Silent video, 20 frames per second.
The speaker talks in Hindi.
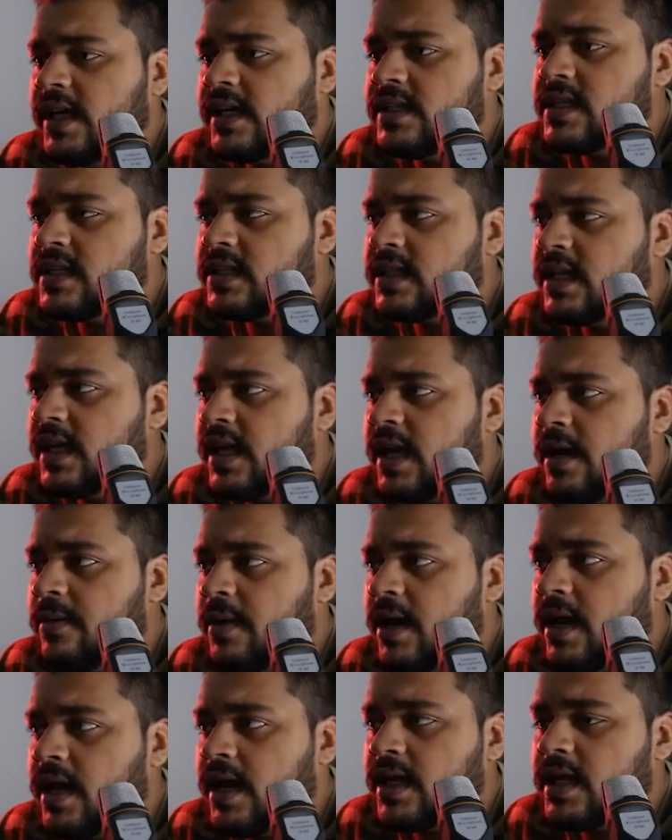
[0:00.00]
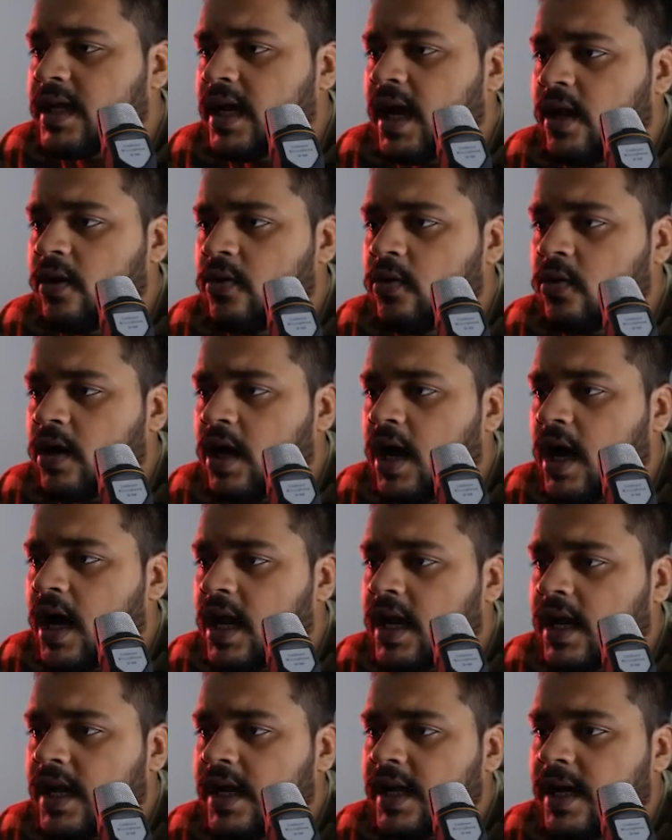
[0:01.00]
देख सकते हैं कि हमारा क्या लुक
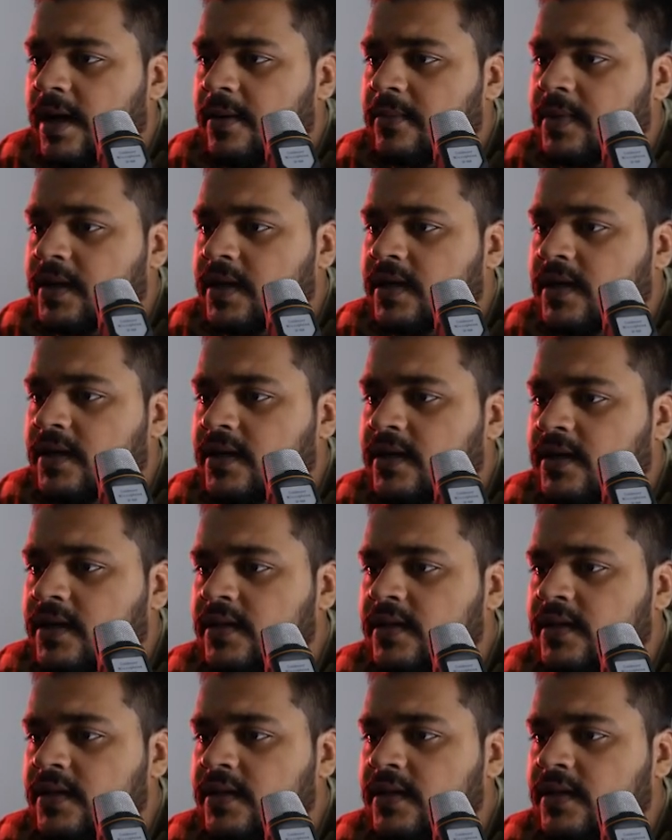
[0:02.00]
आ रहा है यहाँ पर